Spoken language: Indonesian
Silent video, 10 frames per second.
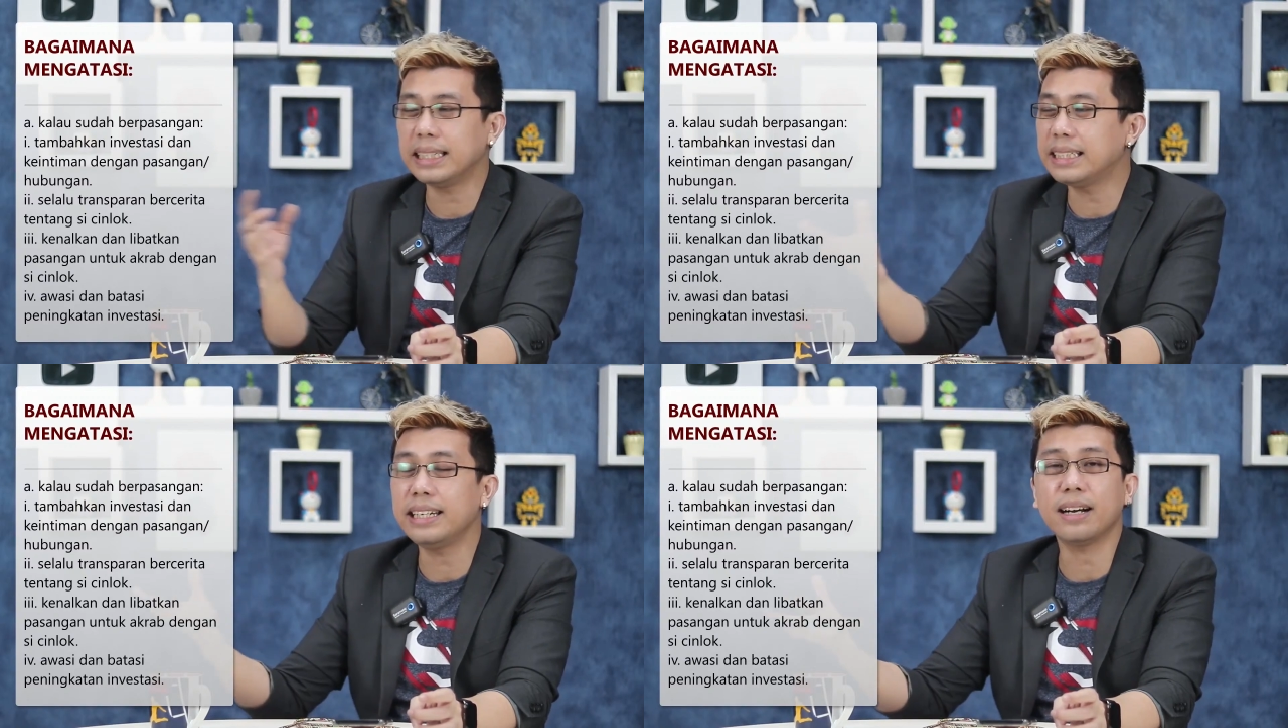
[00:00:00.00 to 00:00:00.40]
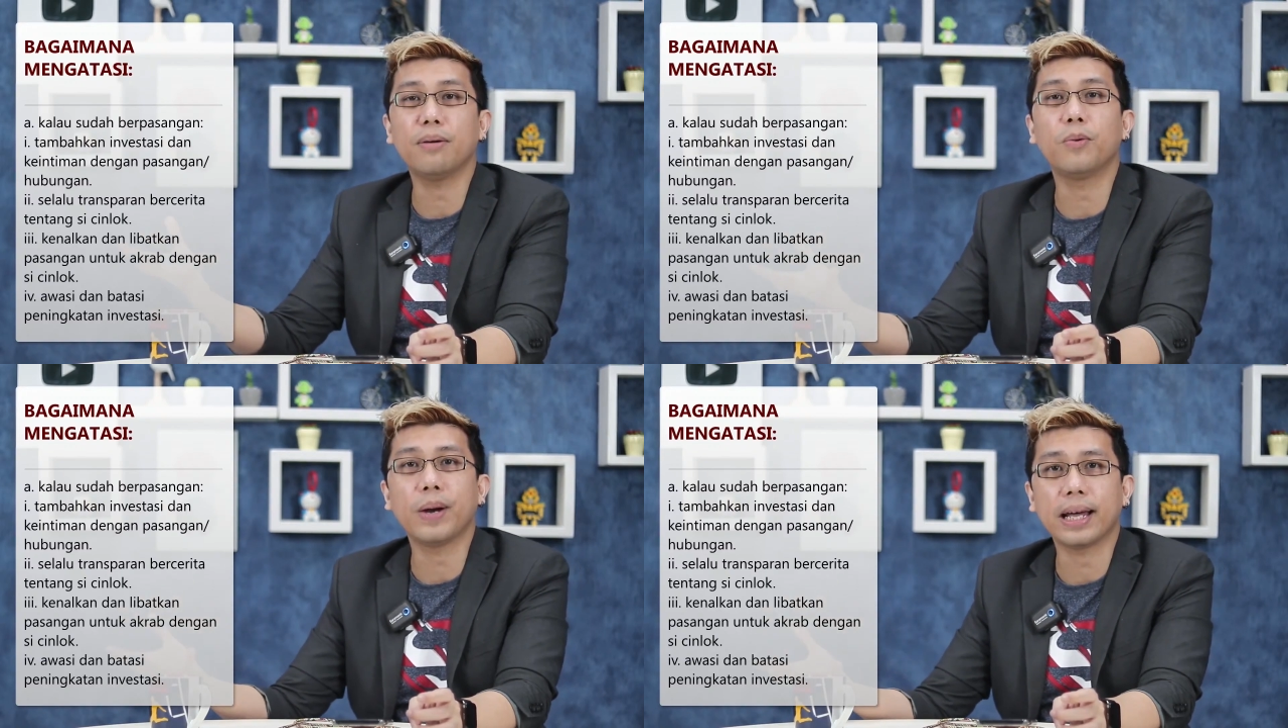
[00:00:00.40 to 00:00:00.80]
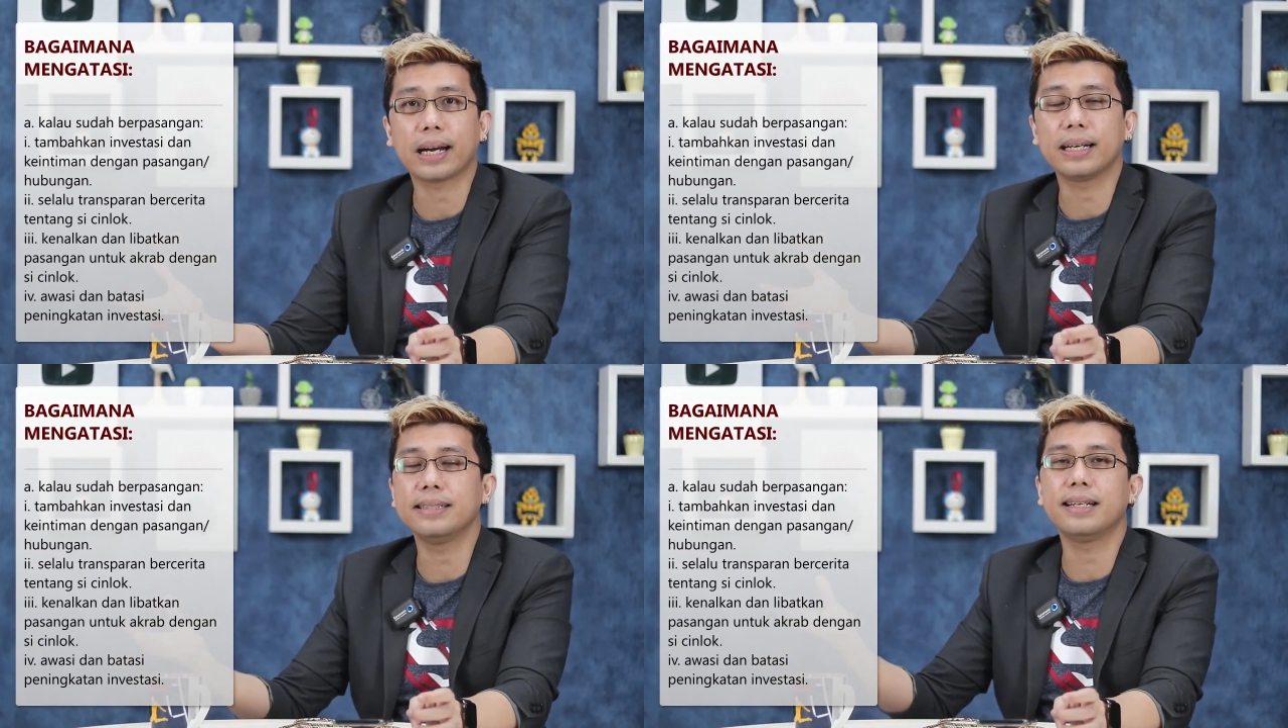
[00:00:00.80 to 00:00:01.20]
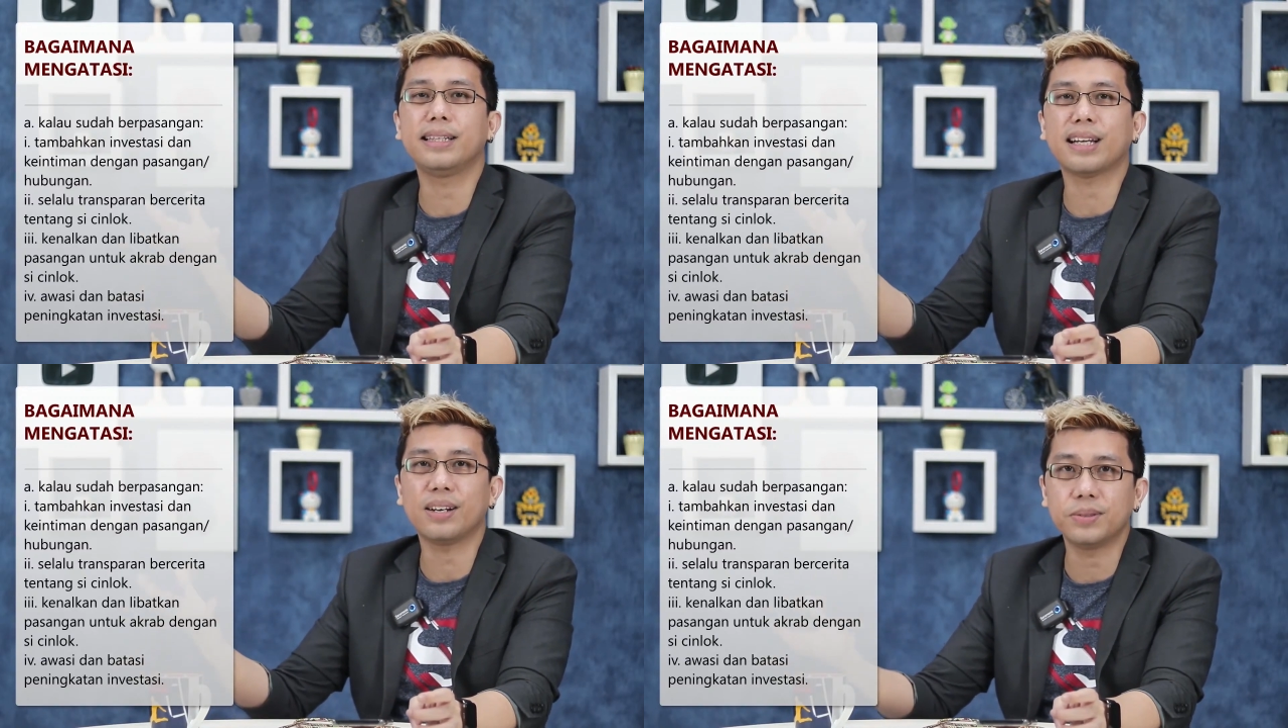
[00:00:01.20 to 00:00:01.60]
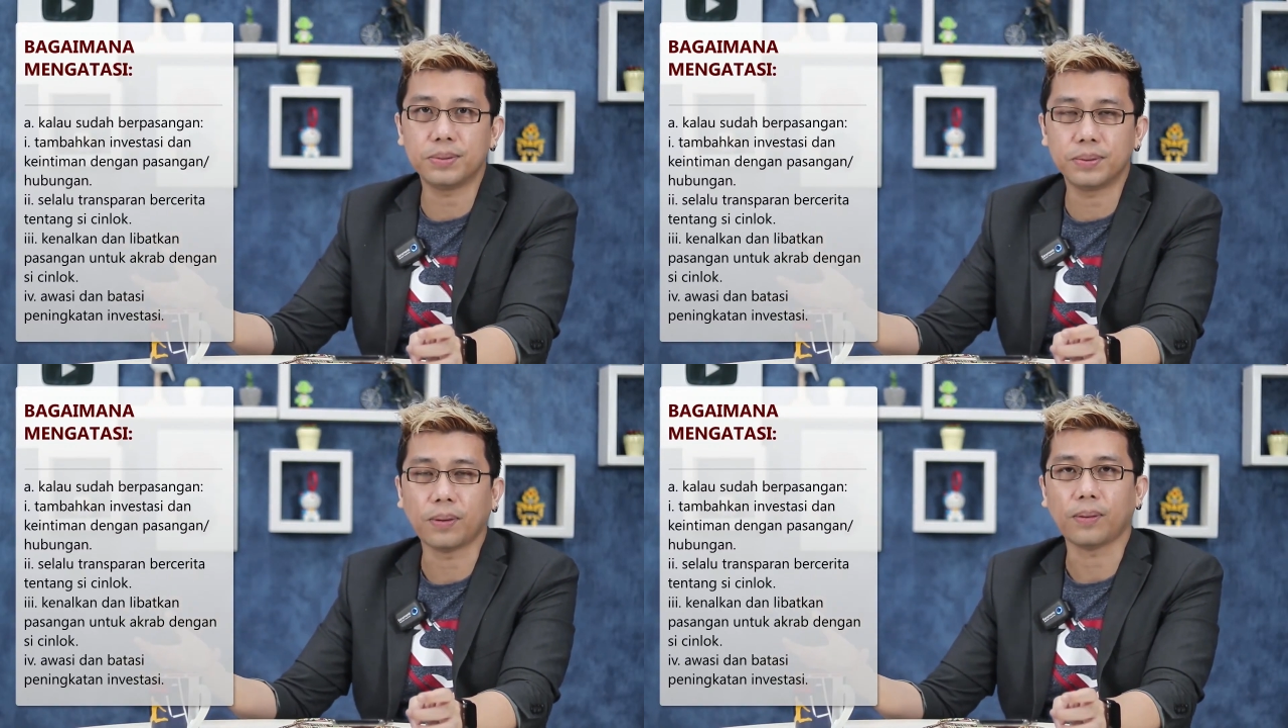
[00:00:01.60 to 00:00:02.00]
Dia jadi aware, dia jadi
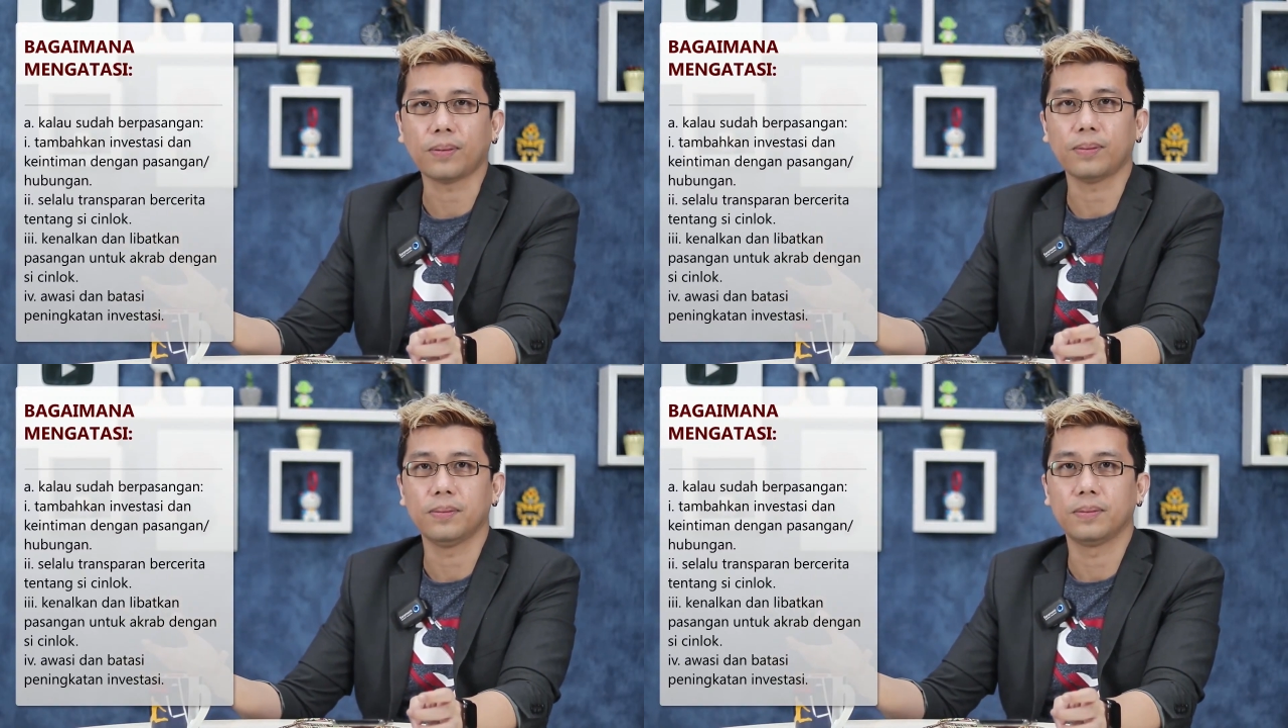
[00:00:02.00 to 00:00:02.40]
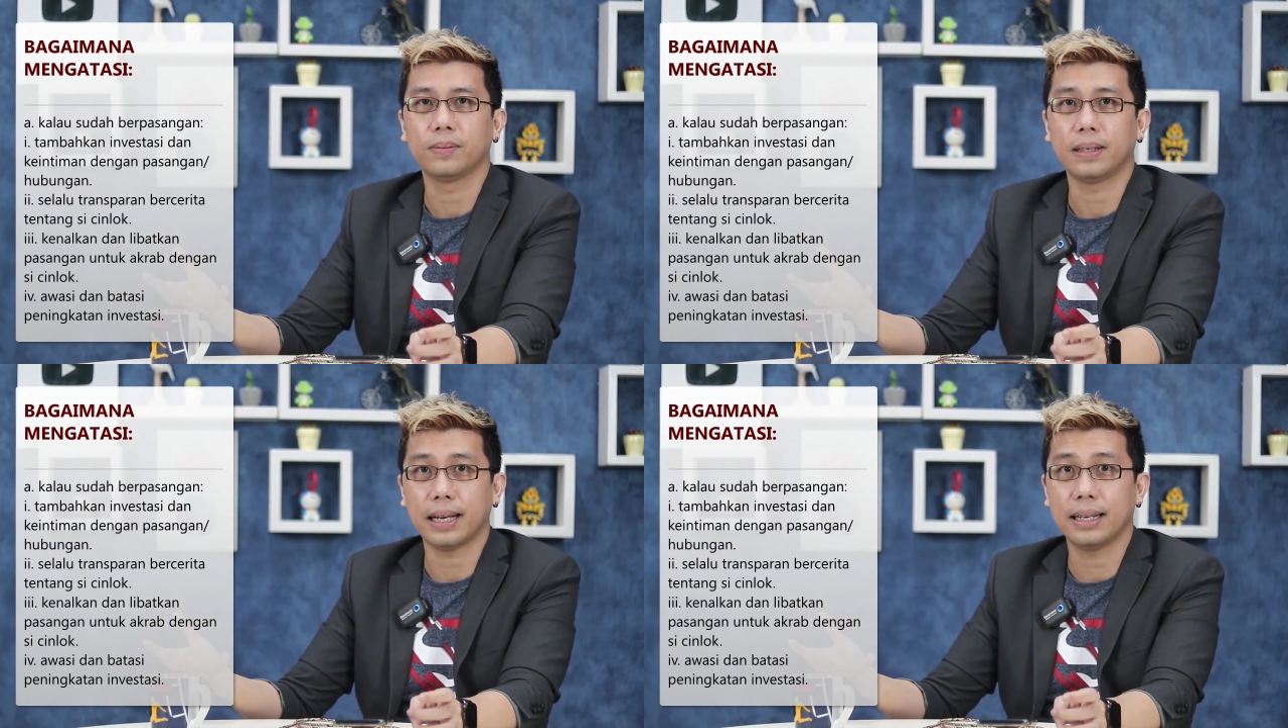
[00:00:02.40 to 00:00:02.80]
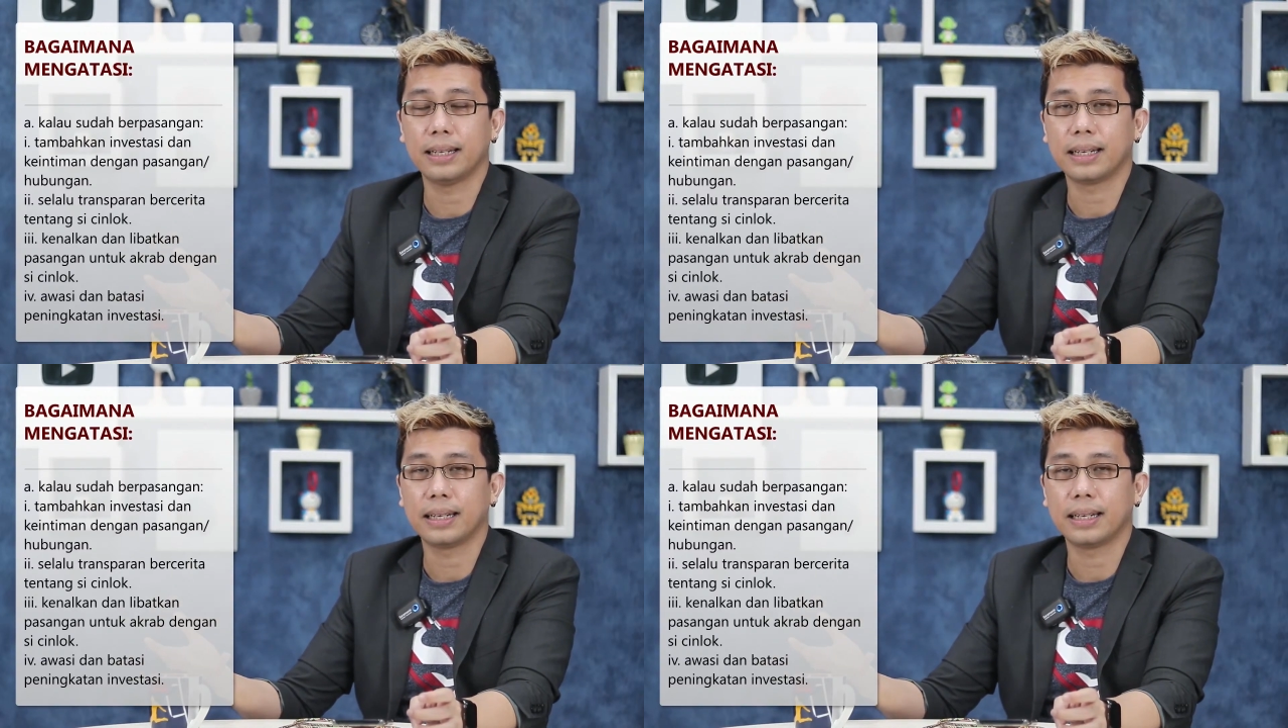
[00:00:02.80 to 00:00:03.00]
tahu, ya,